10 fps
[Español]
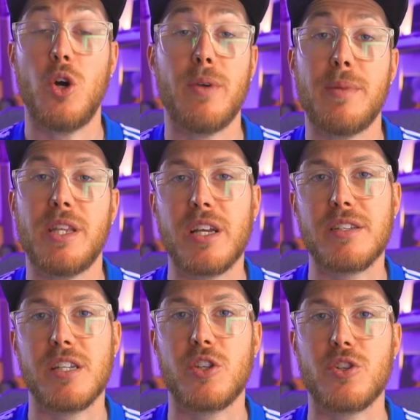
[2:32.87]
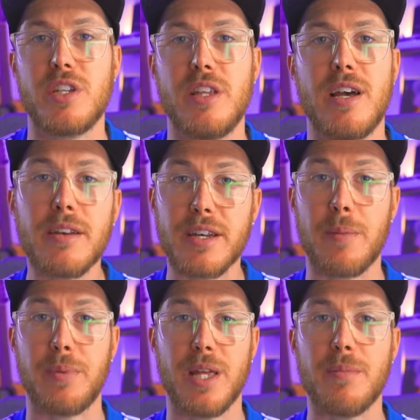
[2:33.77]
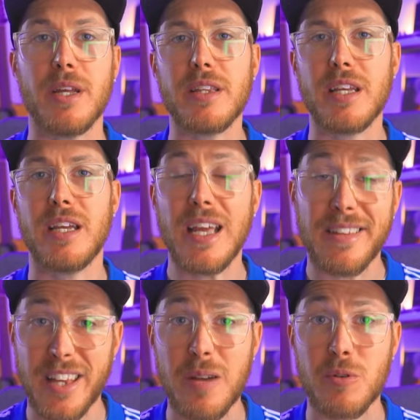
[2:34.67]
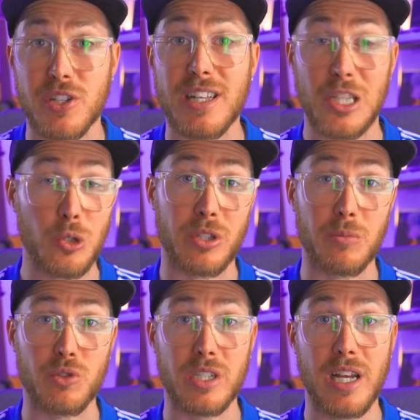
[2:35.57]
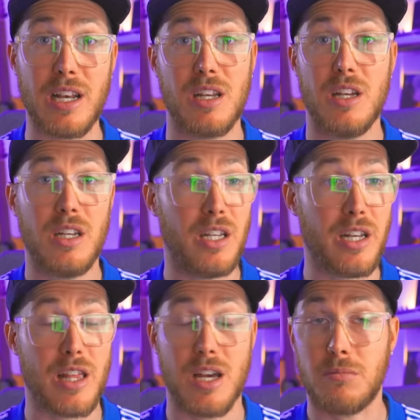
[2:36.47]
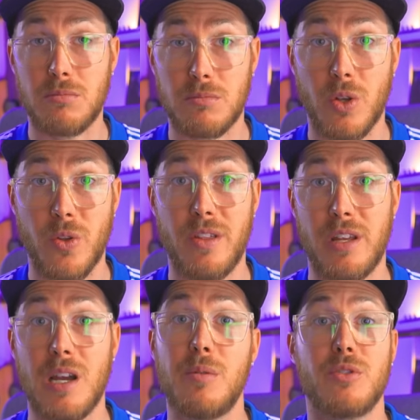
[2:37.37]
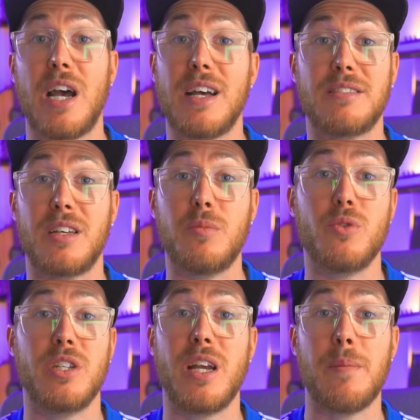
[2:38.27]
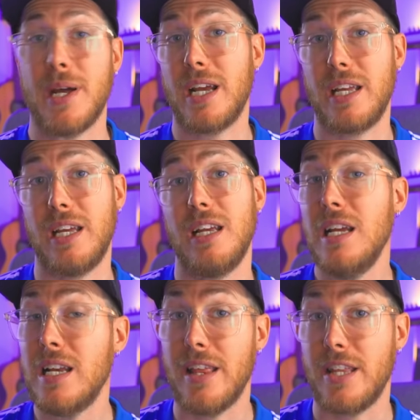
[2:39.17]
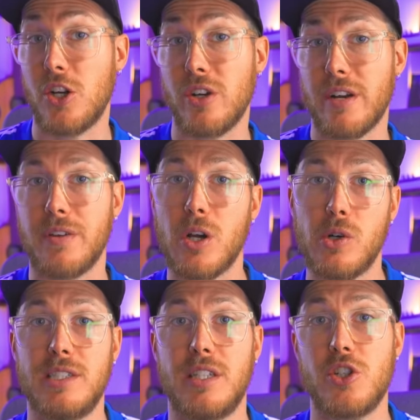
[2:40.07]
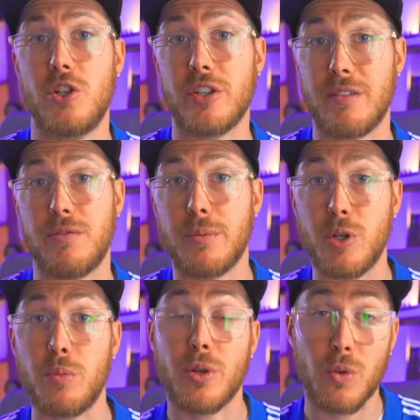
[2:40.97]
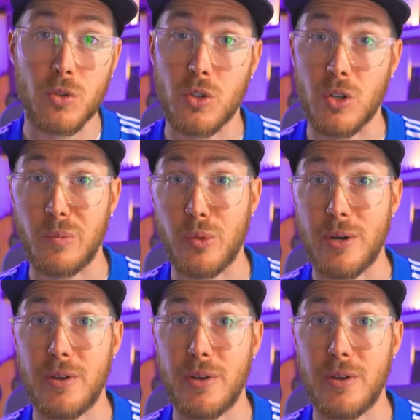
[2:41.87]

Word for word: Obviamente que si esto se da, rápidamente entramos en la industria musical y nada, nos dedicamos a hacer música para que la discográfica o el sello lo transforme en un producto que pueda